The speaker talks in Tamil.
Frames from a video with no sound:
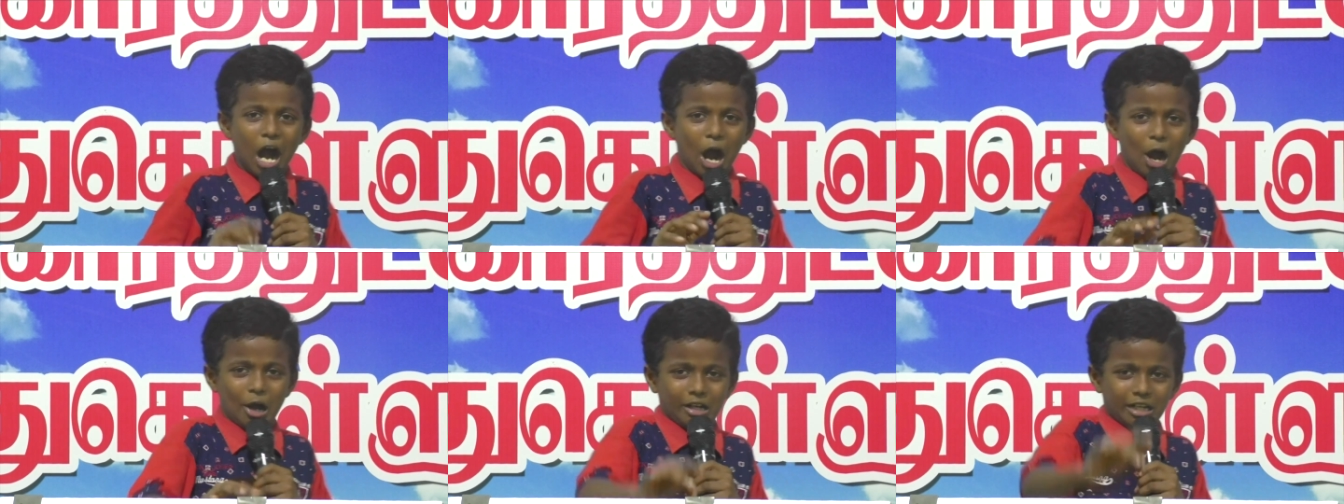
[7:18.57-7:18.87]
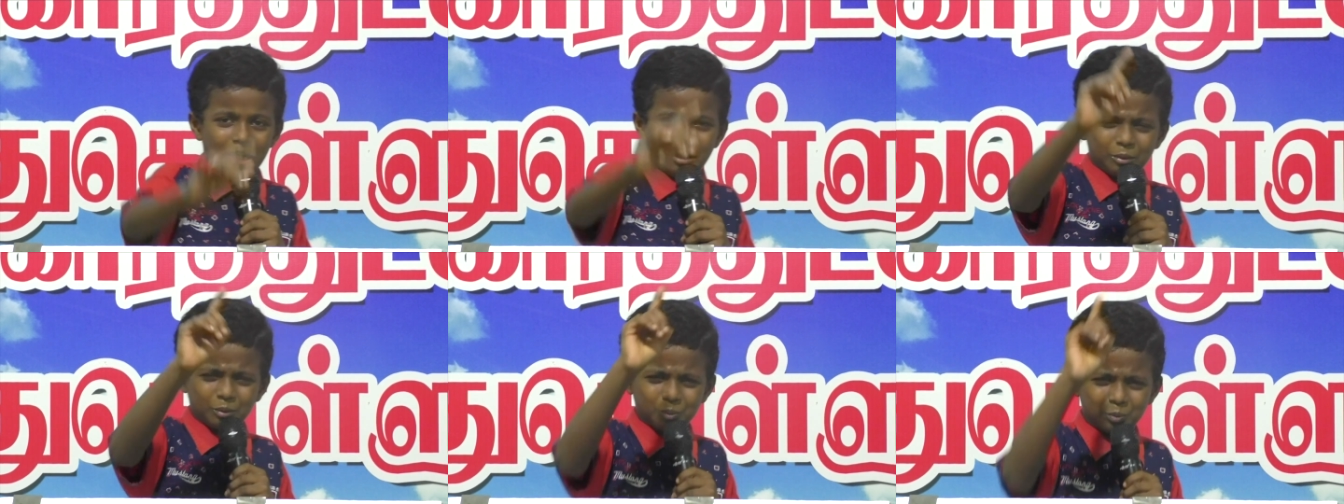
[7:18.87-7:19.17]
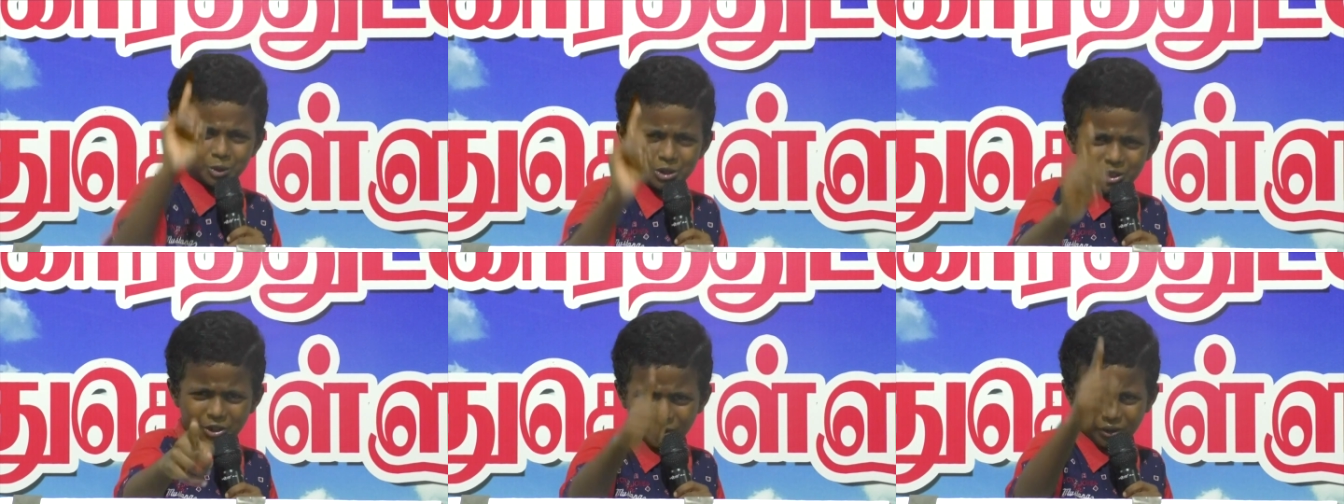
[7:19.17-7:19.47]
அவங்க என்ன
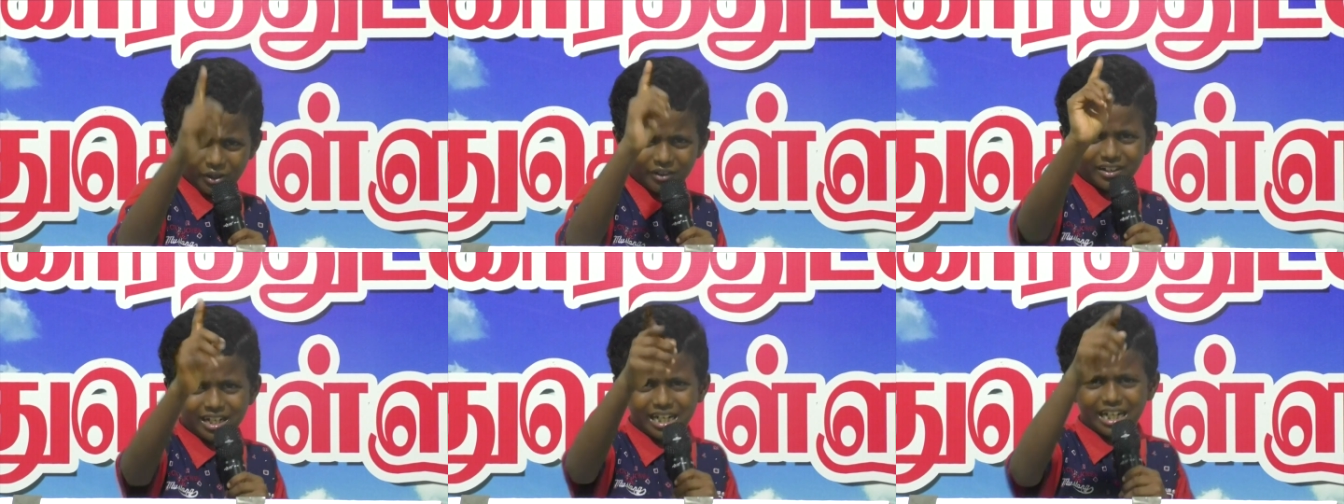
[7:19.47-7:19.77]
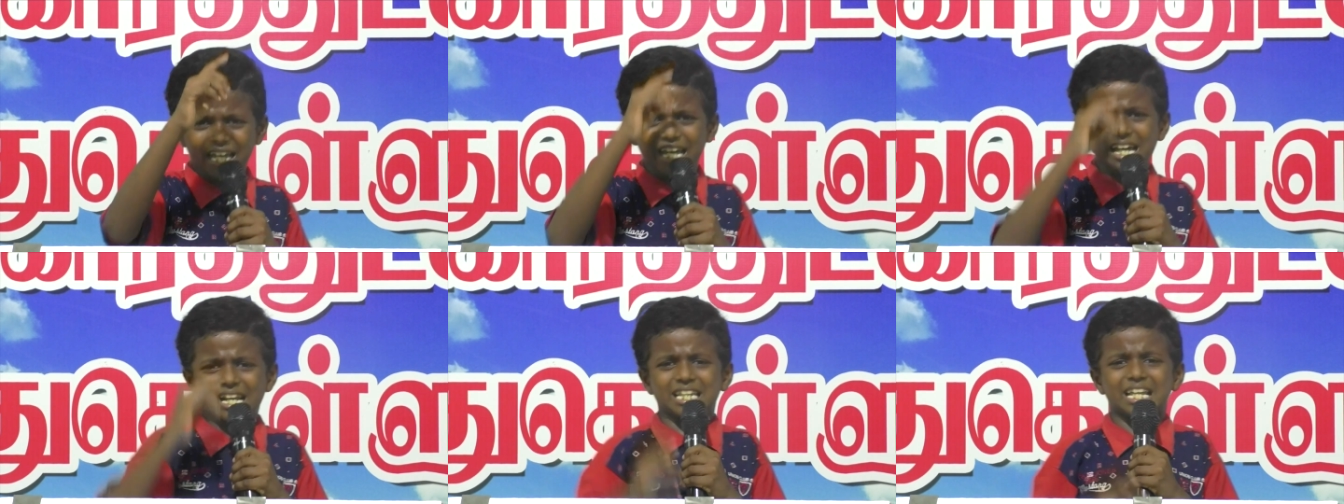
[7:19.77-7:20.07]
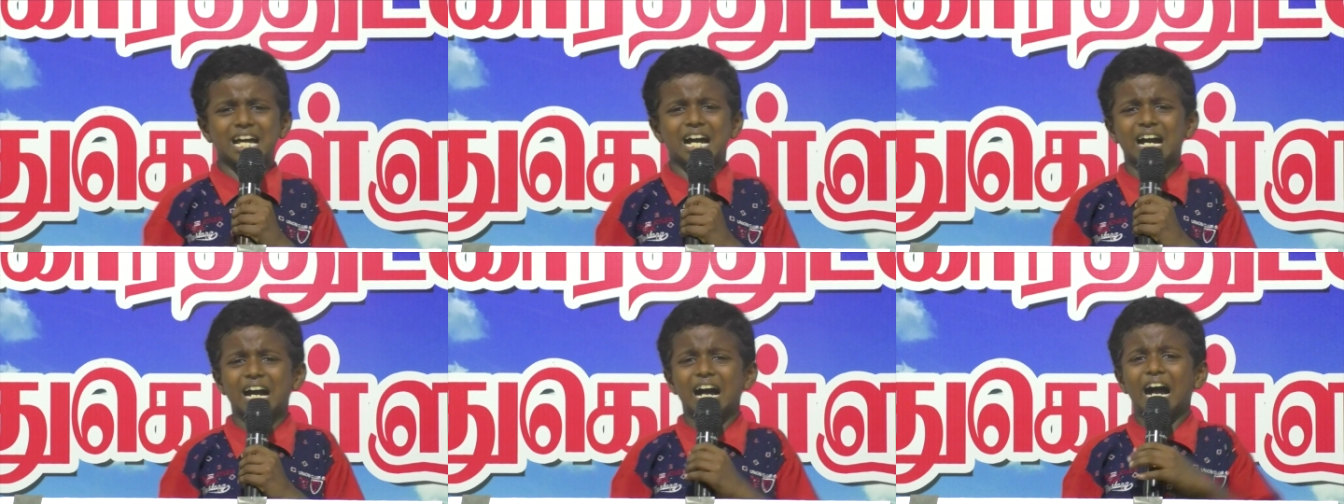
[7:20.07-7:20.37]
புத்தி உள்ளவர்களே
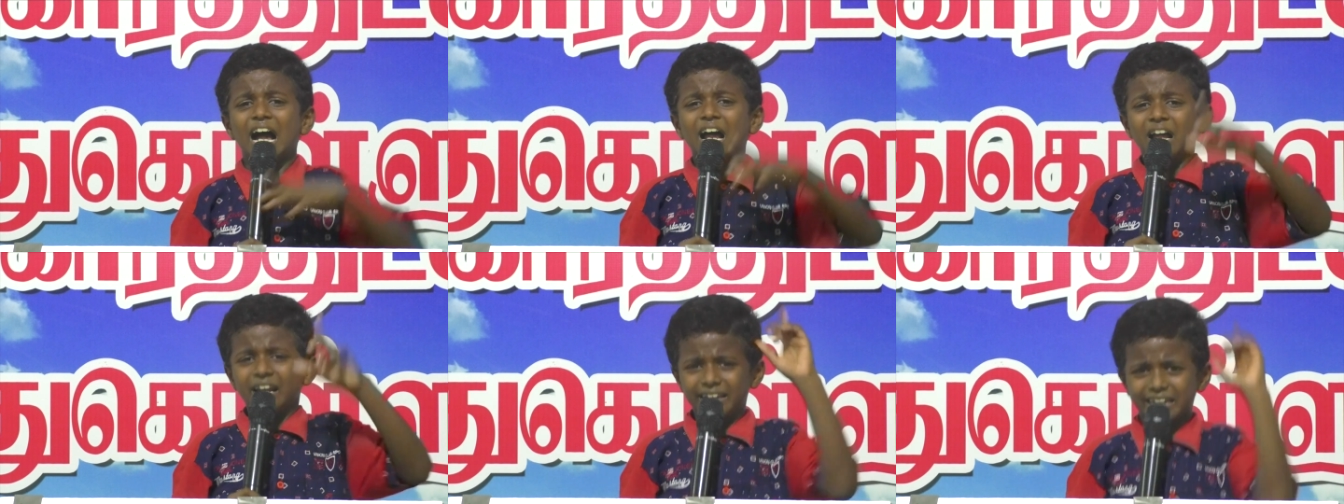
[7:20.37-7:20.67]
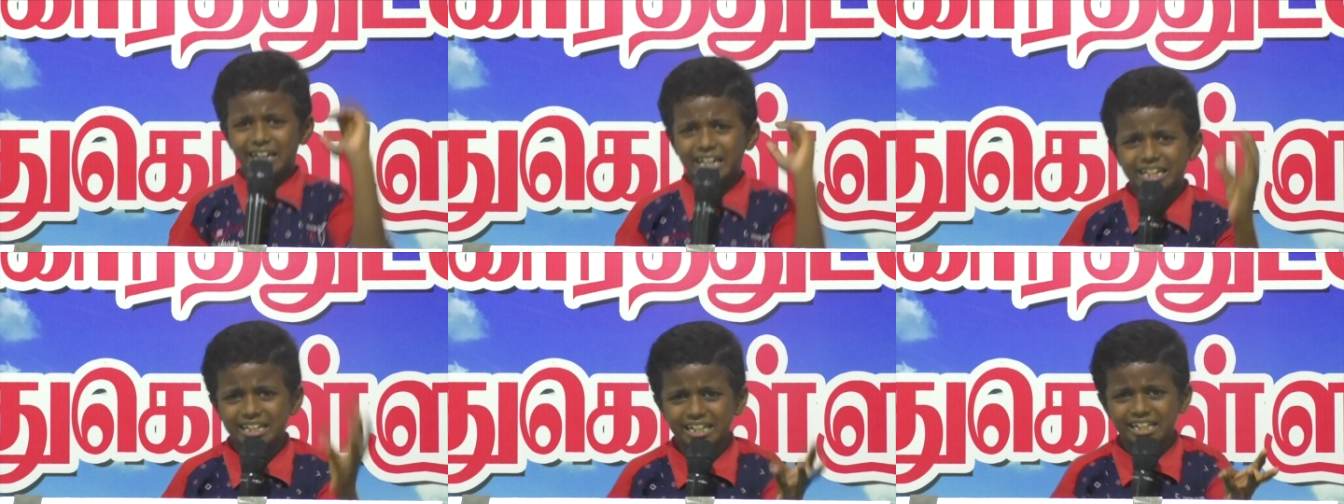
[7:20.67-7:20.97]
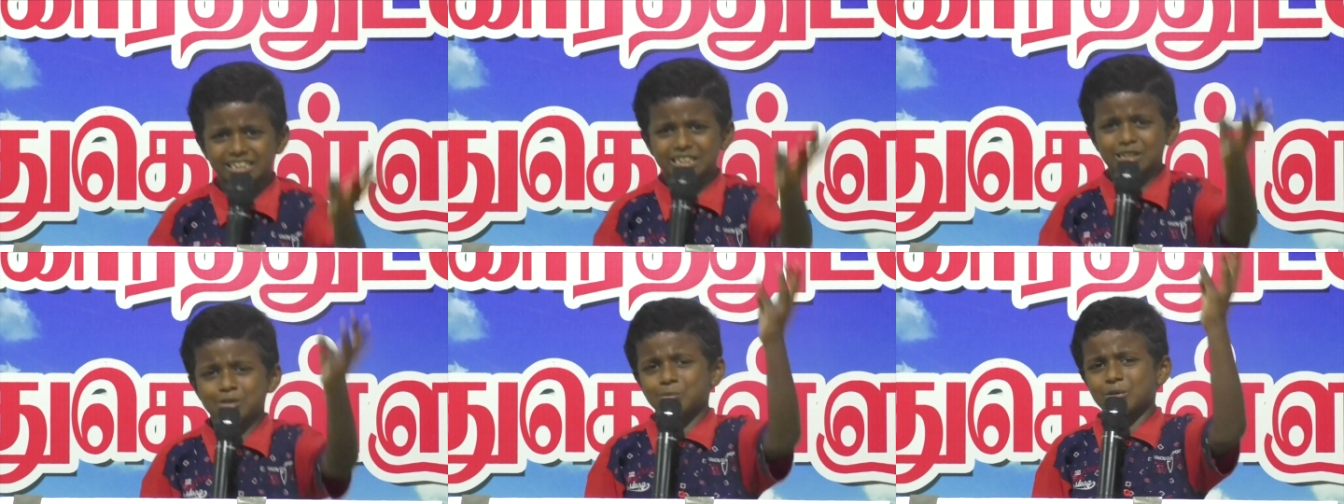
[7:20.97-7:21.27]
இருந்தாங்க என்ன
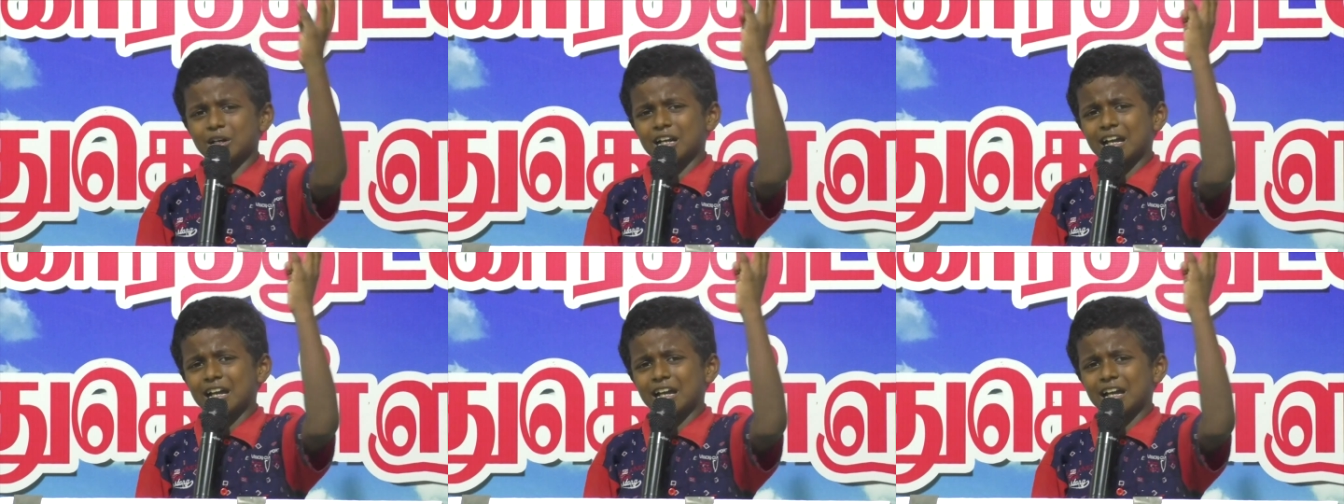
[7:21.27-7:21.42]
எடுத்துன்னு